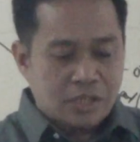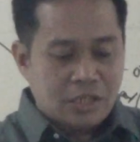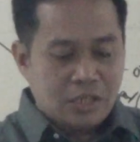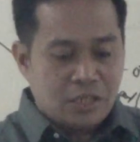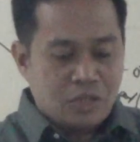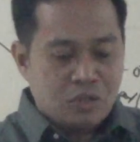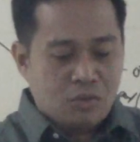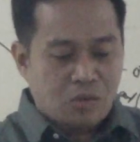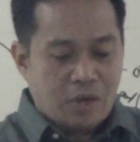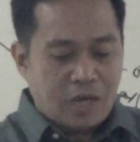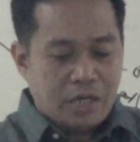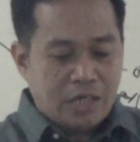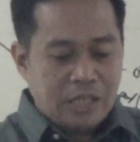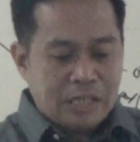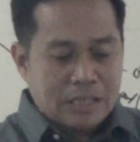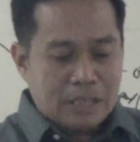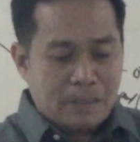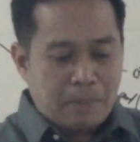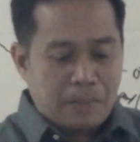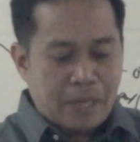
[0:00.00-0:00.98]
kasi ito ay
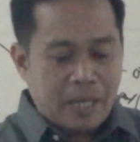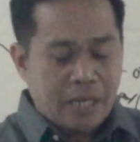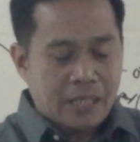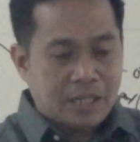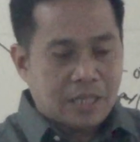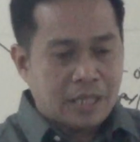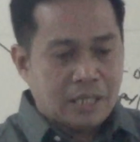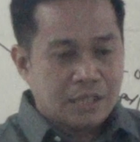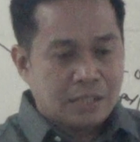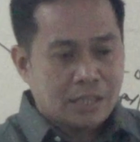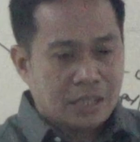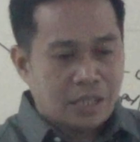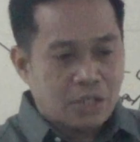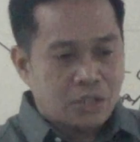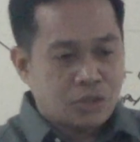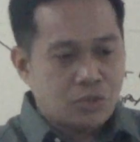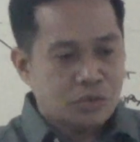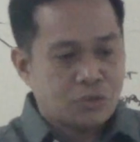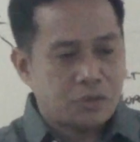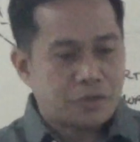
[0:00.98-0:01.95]
inaplayan ng
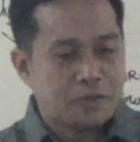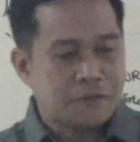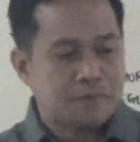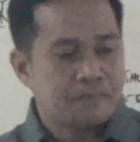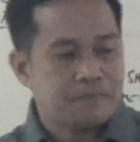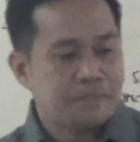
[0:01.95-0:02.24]
literature.